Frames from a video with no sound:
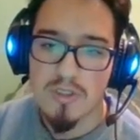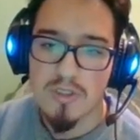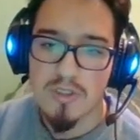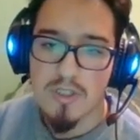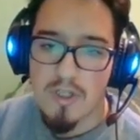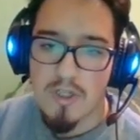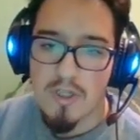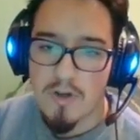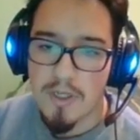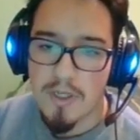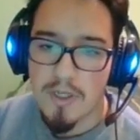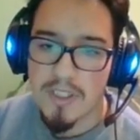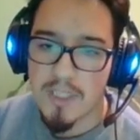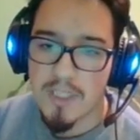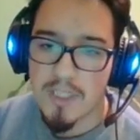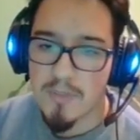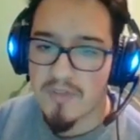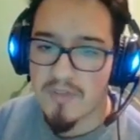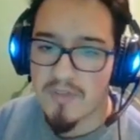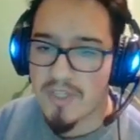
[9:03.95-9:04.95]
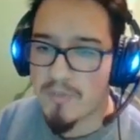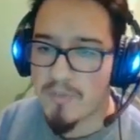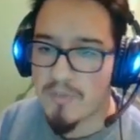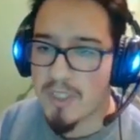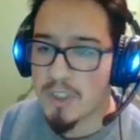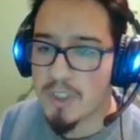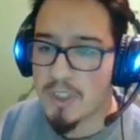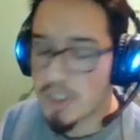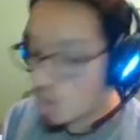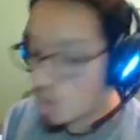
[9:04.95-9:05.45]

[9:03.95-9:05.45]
Obviamente después van, van entrando uno a